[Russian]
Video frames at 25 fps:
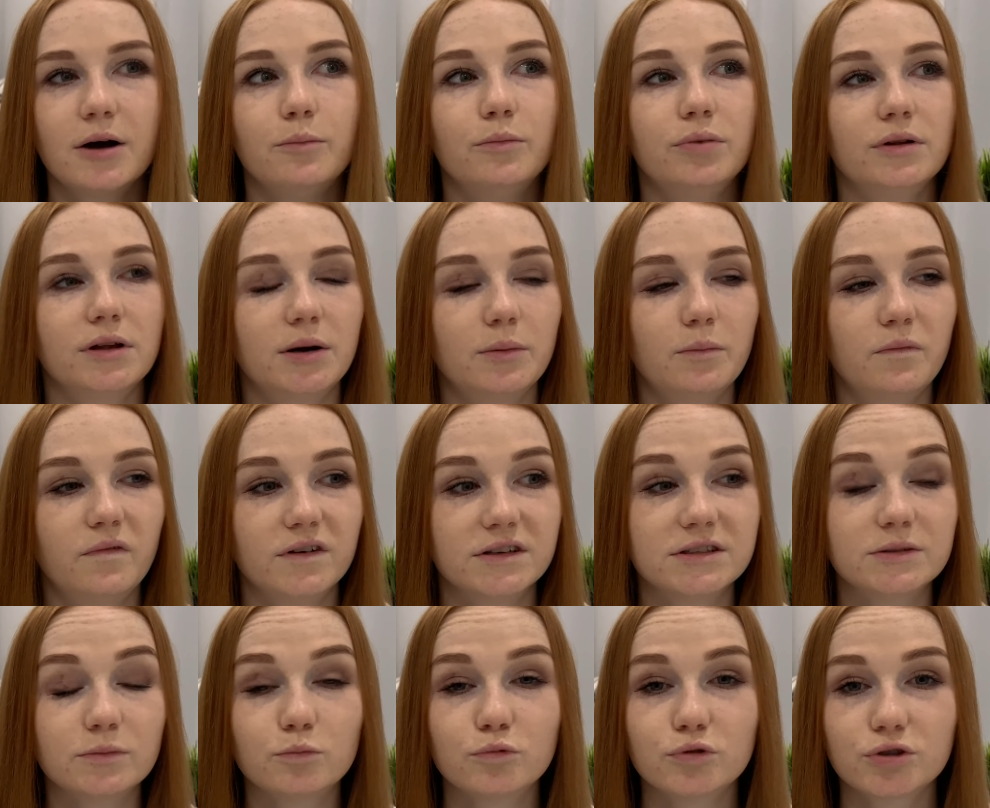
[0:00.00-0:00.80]
Была бы
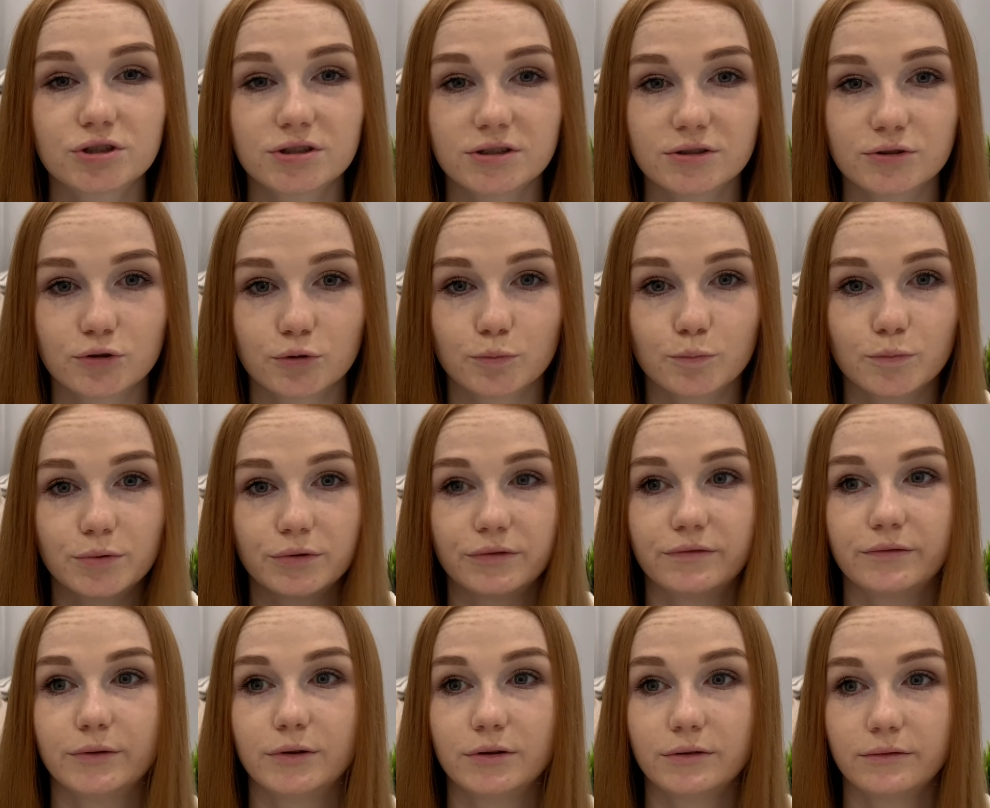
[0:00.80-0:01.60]
возможность, он
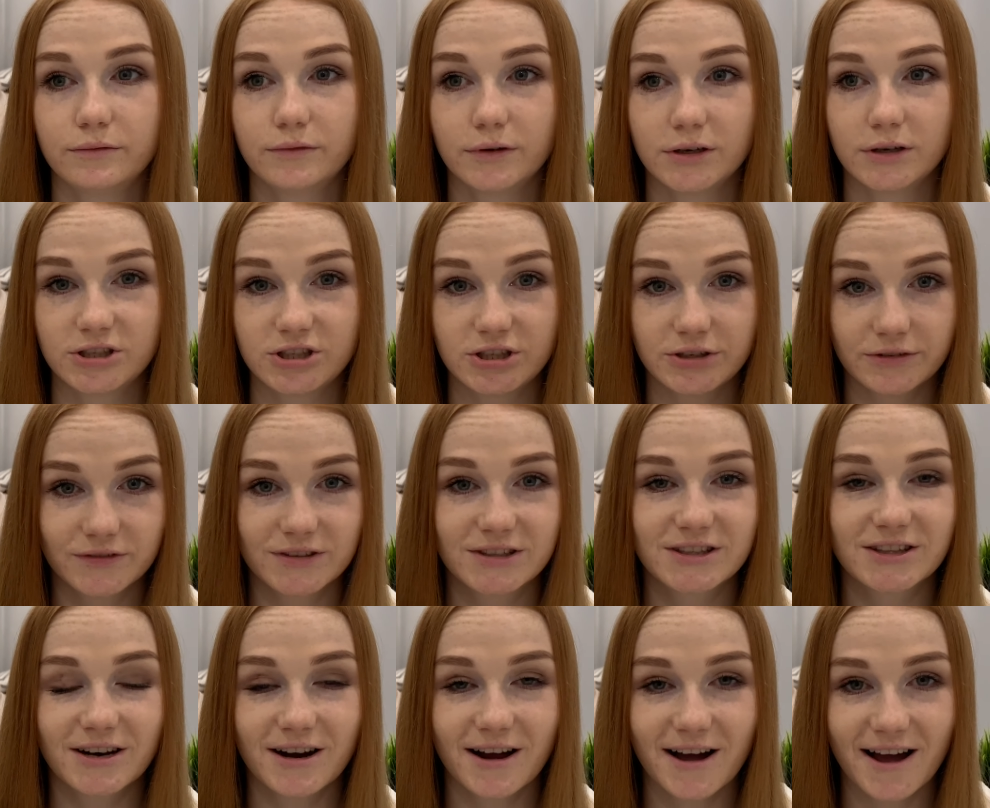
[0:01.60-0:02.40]
был, был вообще
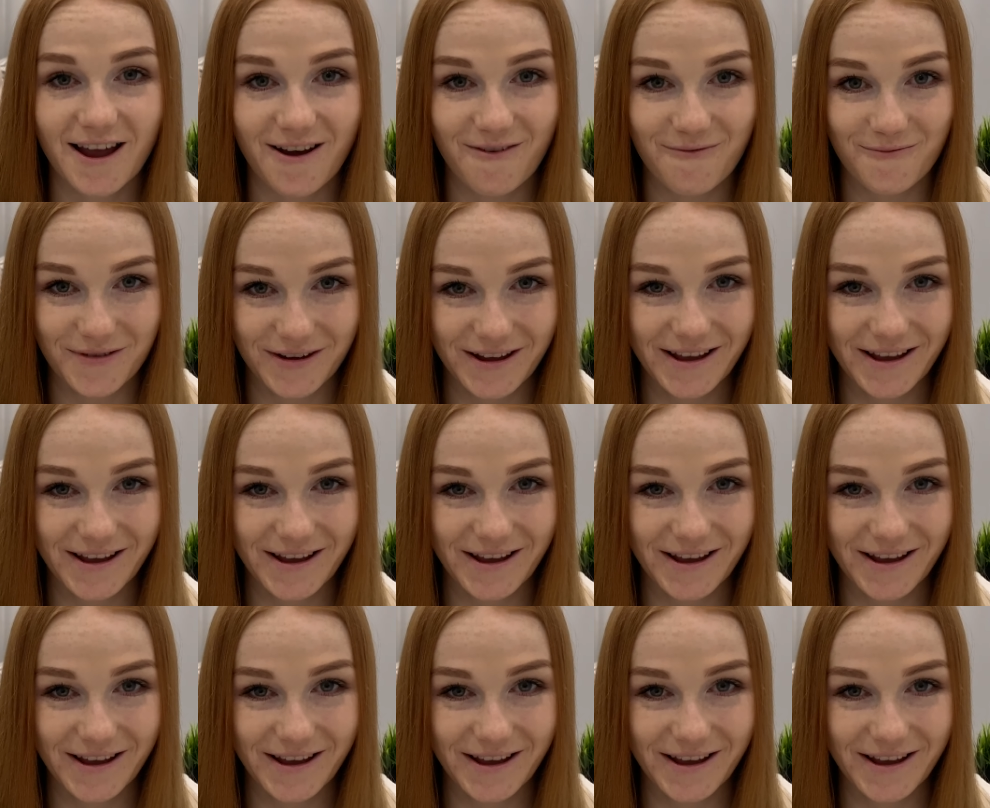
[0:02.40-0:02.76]
встраиваемый,